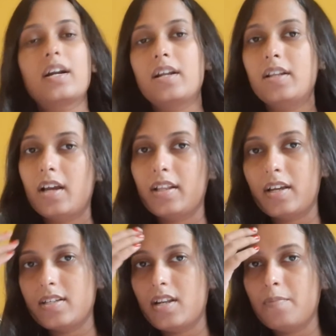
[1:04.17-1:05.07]
ডাক্তার দেখাতে
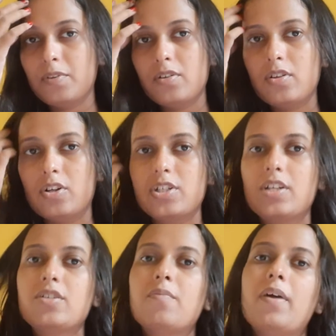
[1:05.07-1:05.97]
গেছিলাম তো
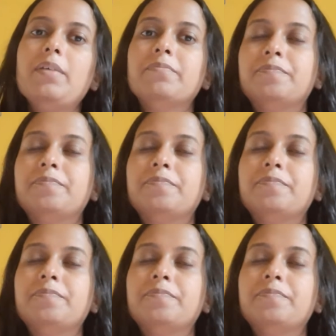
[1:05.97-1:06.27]
দশটার সময়